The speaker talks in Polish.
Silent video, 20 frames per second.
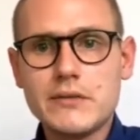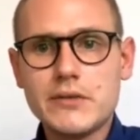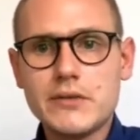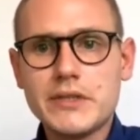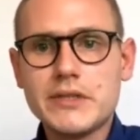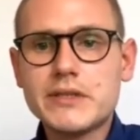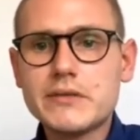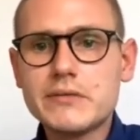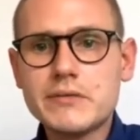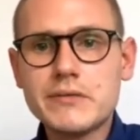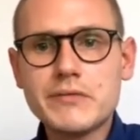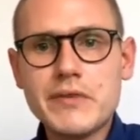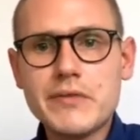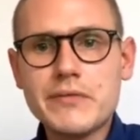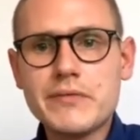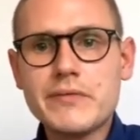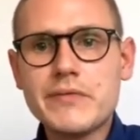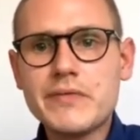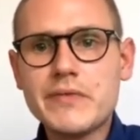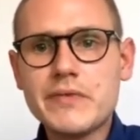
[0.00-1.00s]
To jest, y,
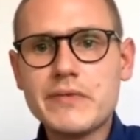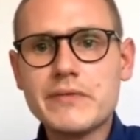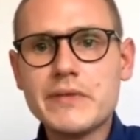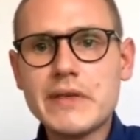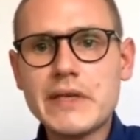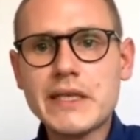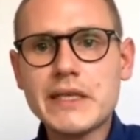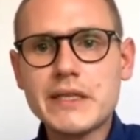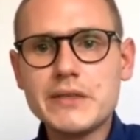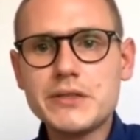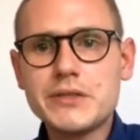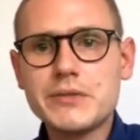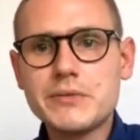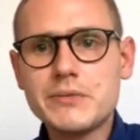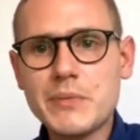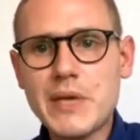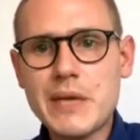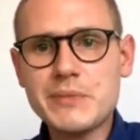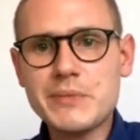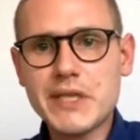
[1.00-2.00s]
y, ja kiedyś
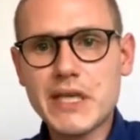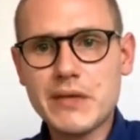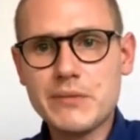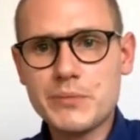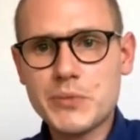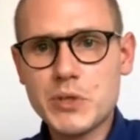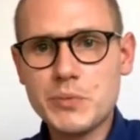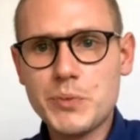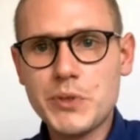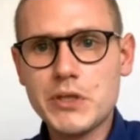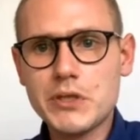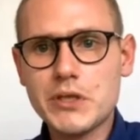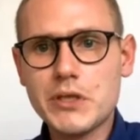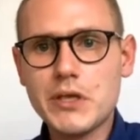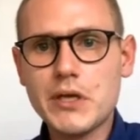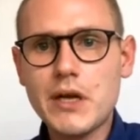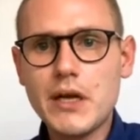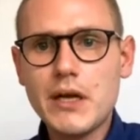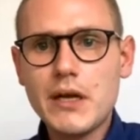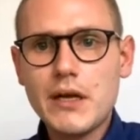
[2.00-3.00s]
miałem takie
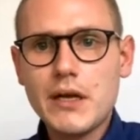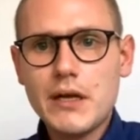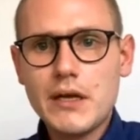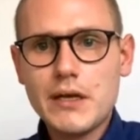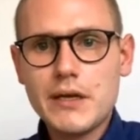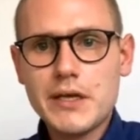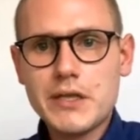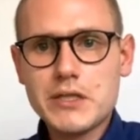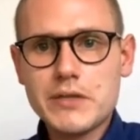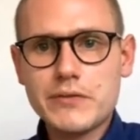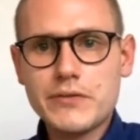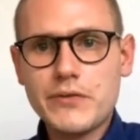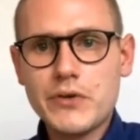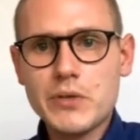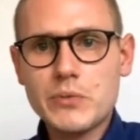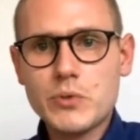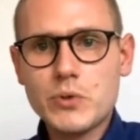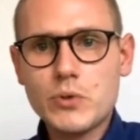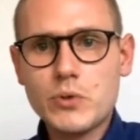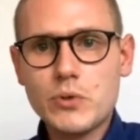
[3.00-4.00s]
przypinki e, jeszcze w
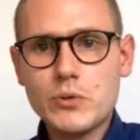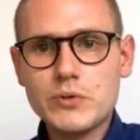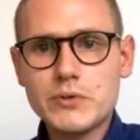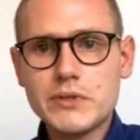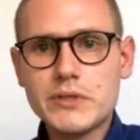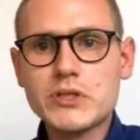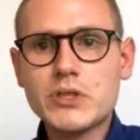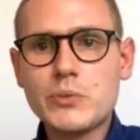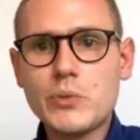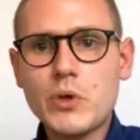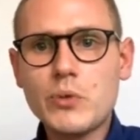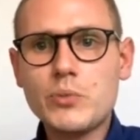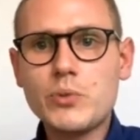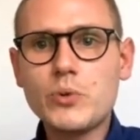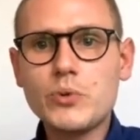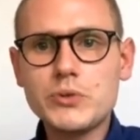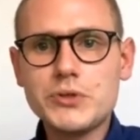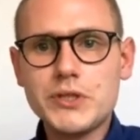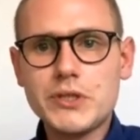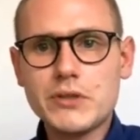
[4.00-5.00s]
Twoim ruchu Stop
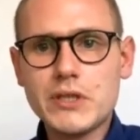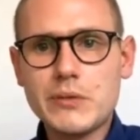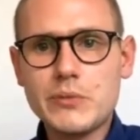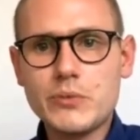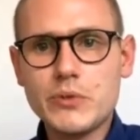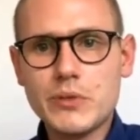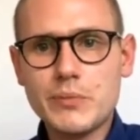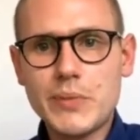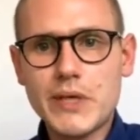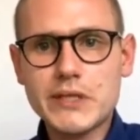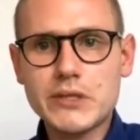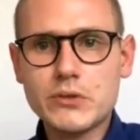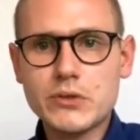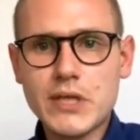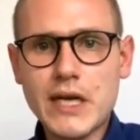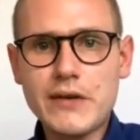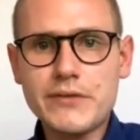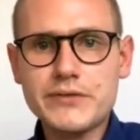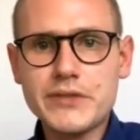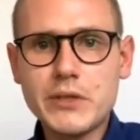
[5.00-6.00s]
Obłudzie. One były bardzo
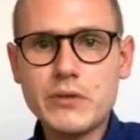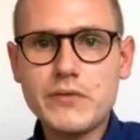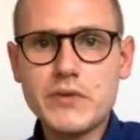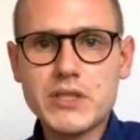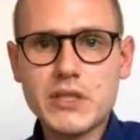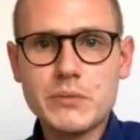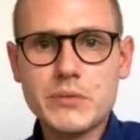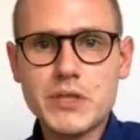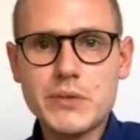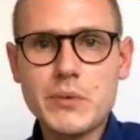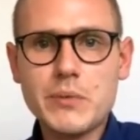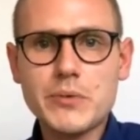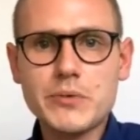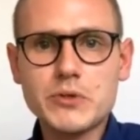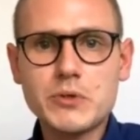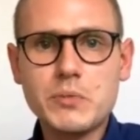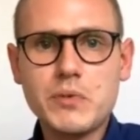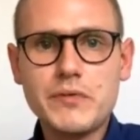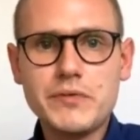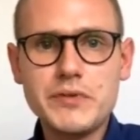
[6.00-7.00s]
trafne i uważam, że po
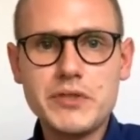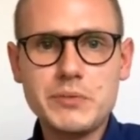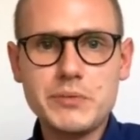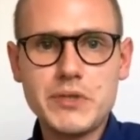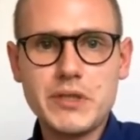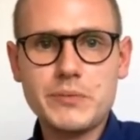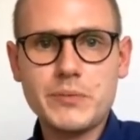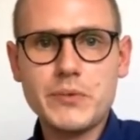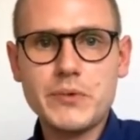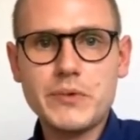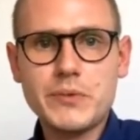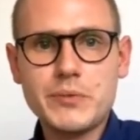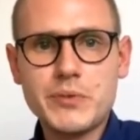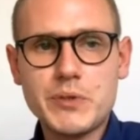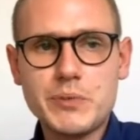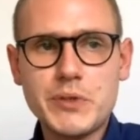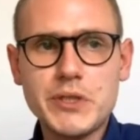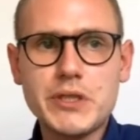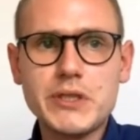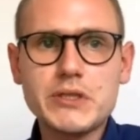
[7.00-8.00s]
prostu powinniśmy te e,
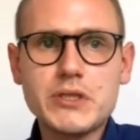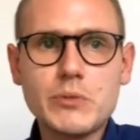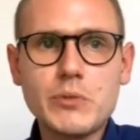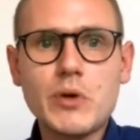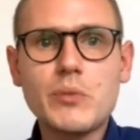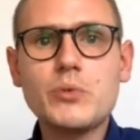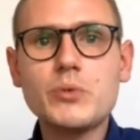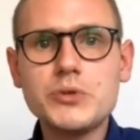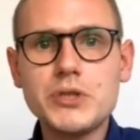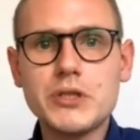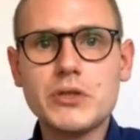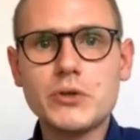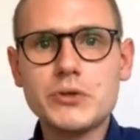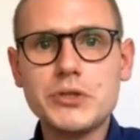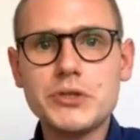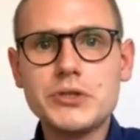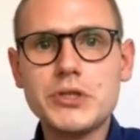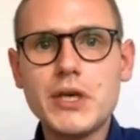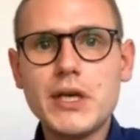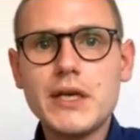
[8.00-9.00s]
przypinki Stop Obłudzie
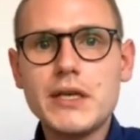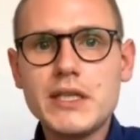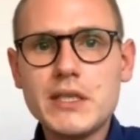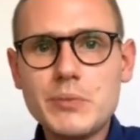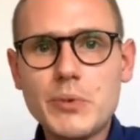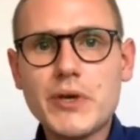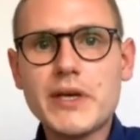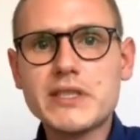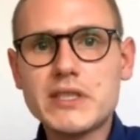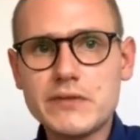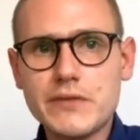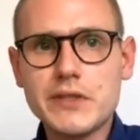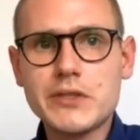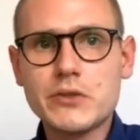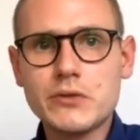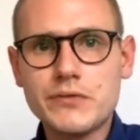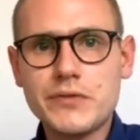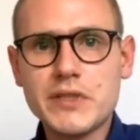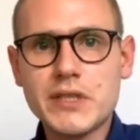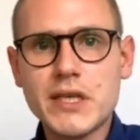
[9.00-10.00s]
nosić i pokazywać
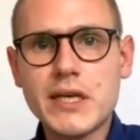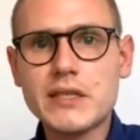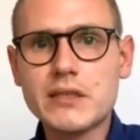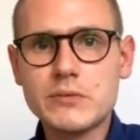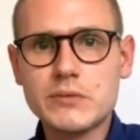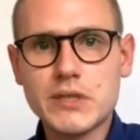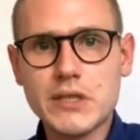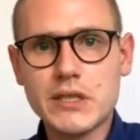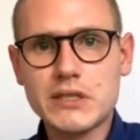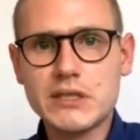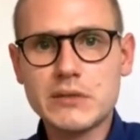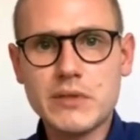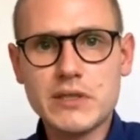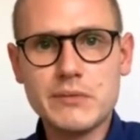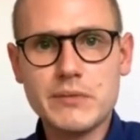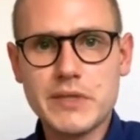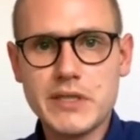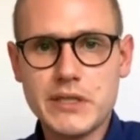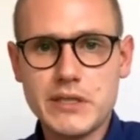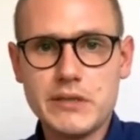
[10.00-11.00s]
konfederatom za każdym
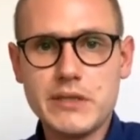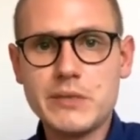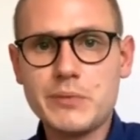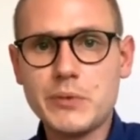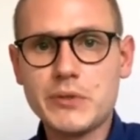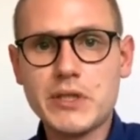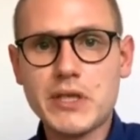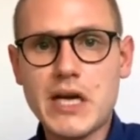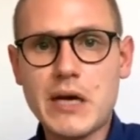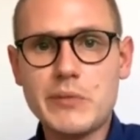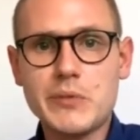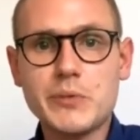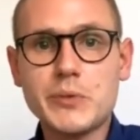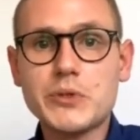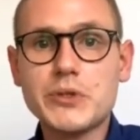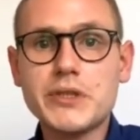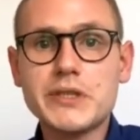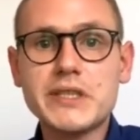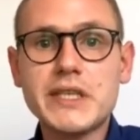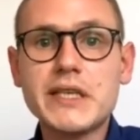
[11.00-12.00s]
razem, jak się z nimi spotykamy, bo
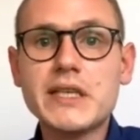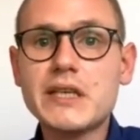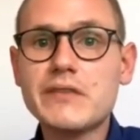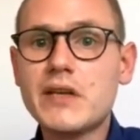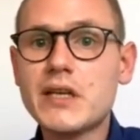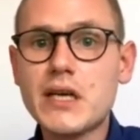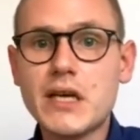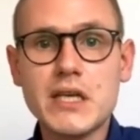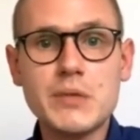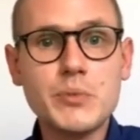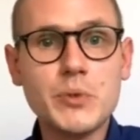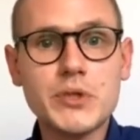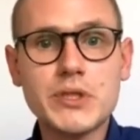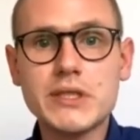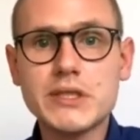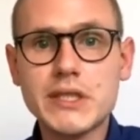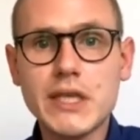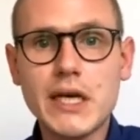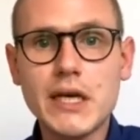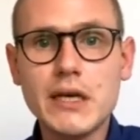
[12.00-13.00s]
to jest jedna wielka
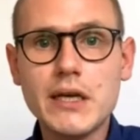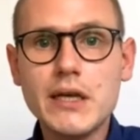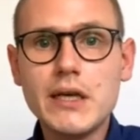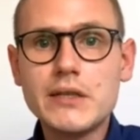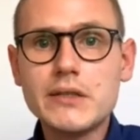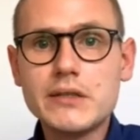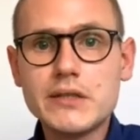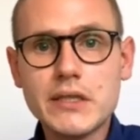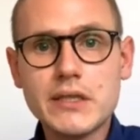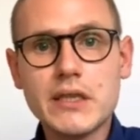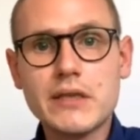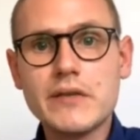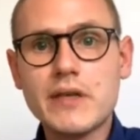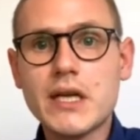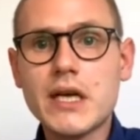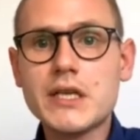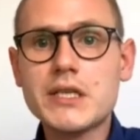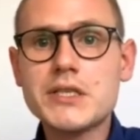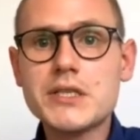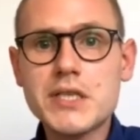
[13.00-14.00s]
hipokryzja, to jest jedna
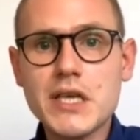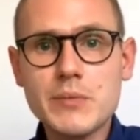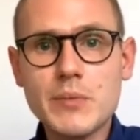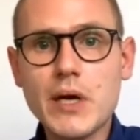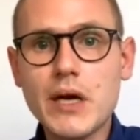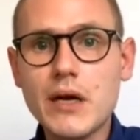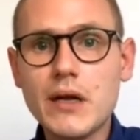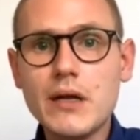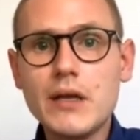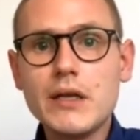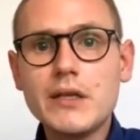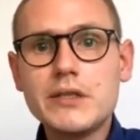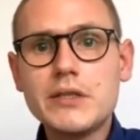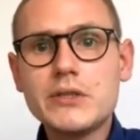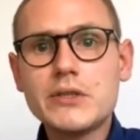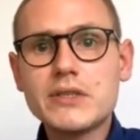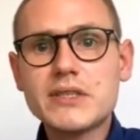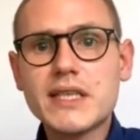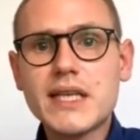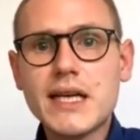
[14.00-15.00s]
wielka ściema
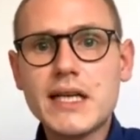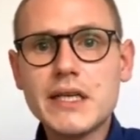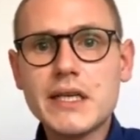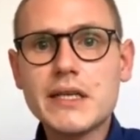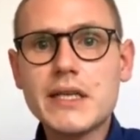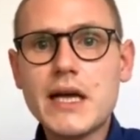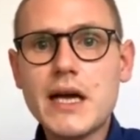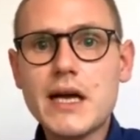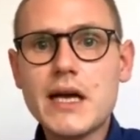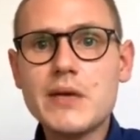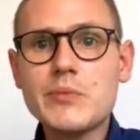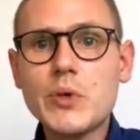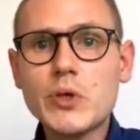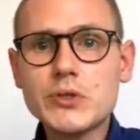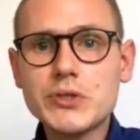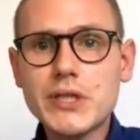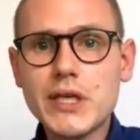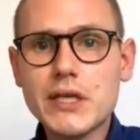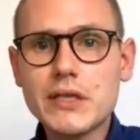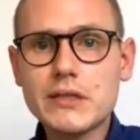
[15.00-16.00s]
i to jest granie na
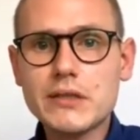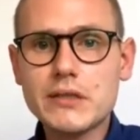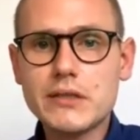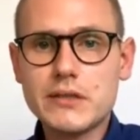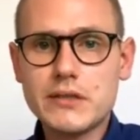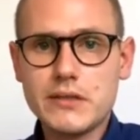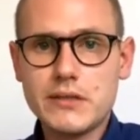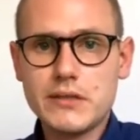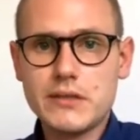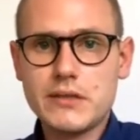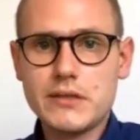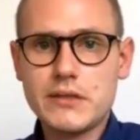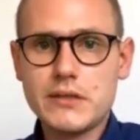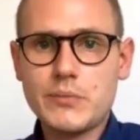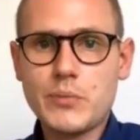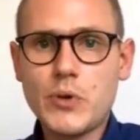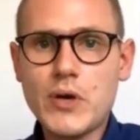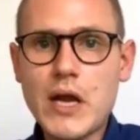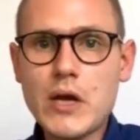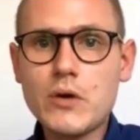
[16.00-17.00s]
emocjach
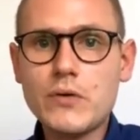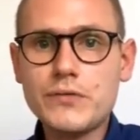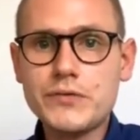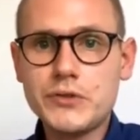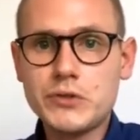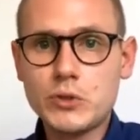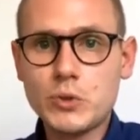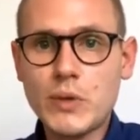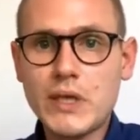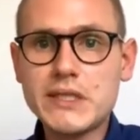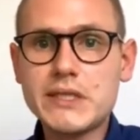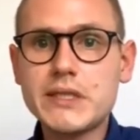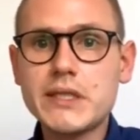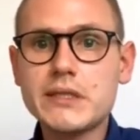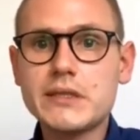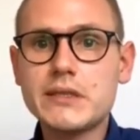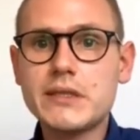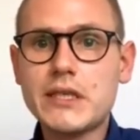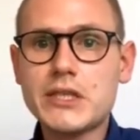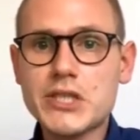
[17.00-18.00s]
e, Polaków w sytuacji,
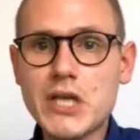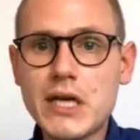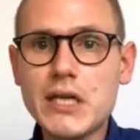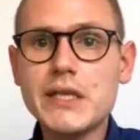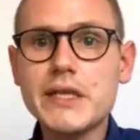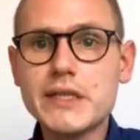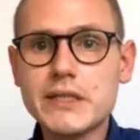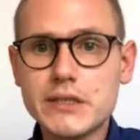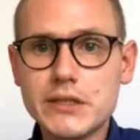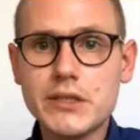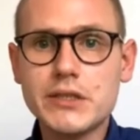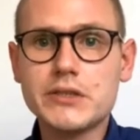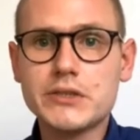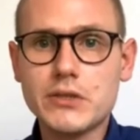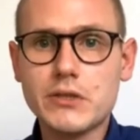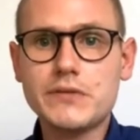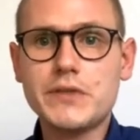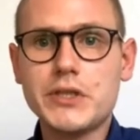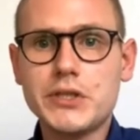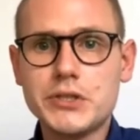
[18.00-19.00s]
gdy na szali jest ich
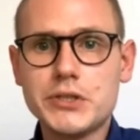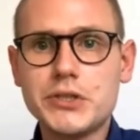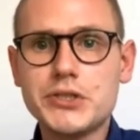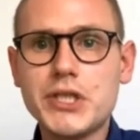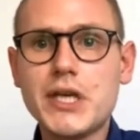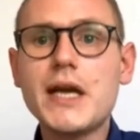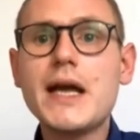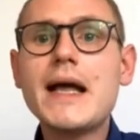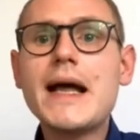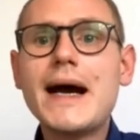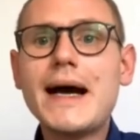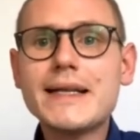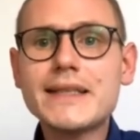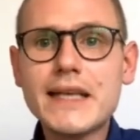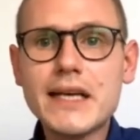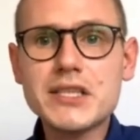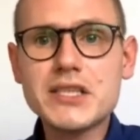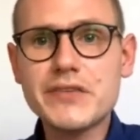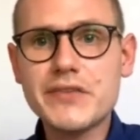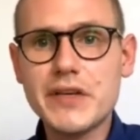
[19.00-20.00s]
zdrowie i życie, a
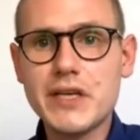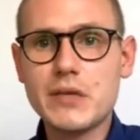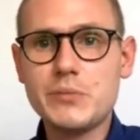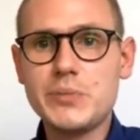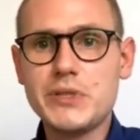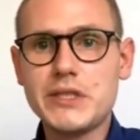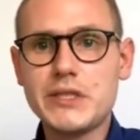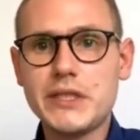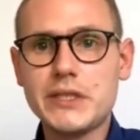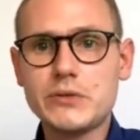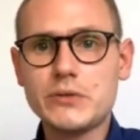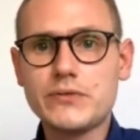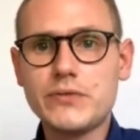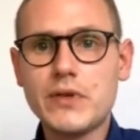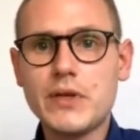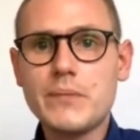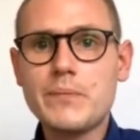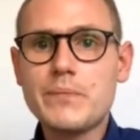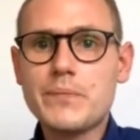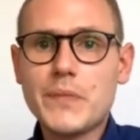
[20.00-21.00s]
także wiele
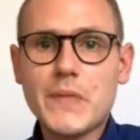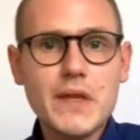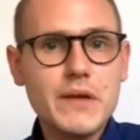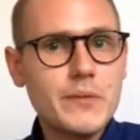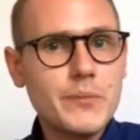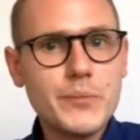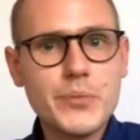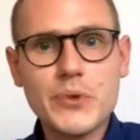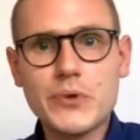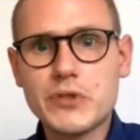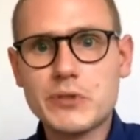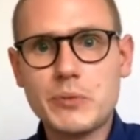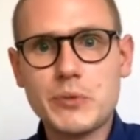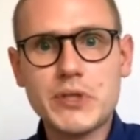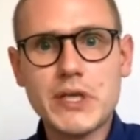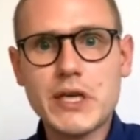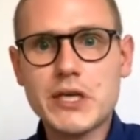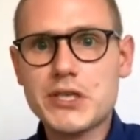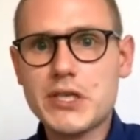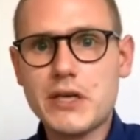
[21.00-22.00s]
biznesów
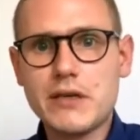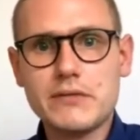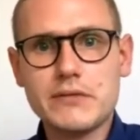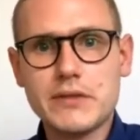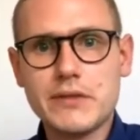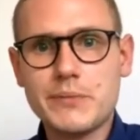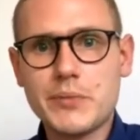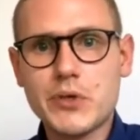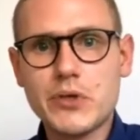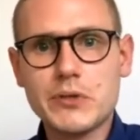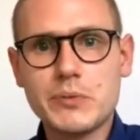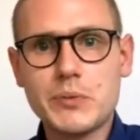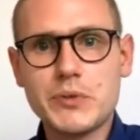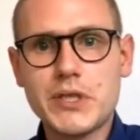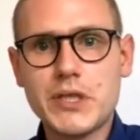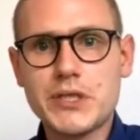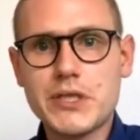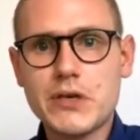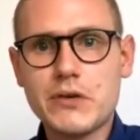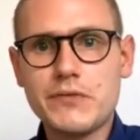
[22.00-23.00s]
progospodarcza, e,
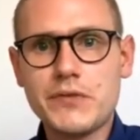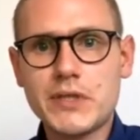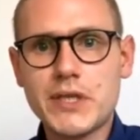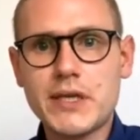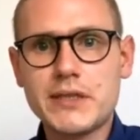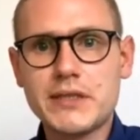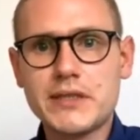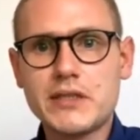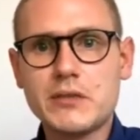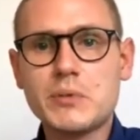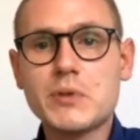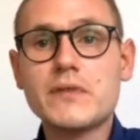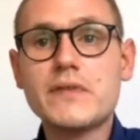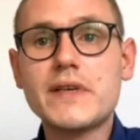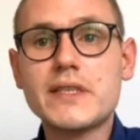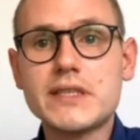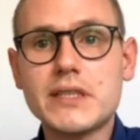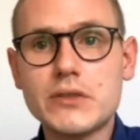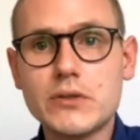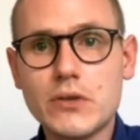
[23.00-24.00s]
progospodarcza Konfederacja
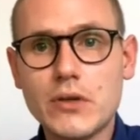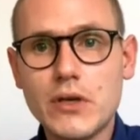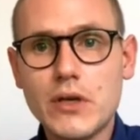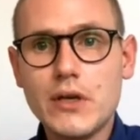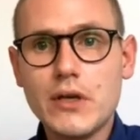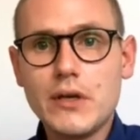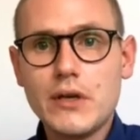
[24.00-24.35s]
doprowadza do